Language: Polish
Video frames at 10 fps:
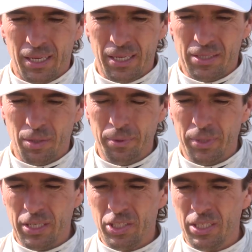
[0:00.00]
E,
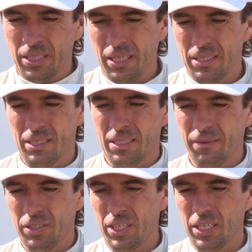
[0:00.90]
zrobimy jeszcze test
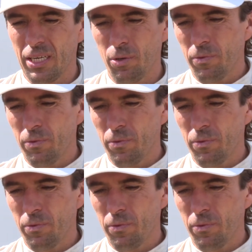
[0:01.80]
zawieszenia.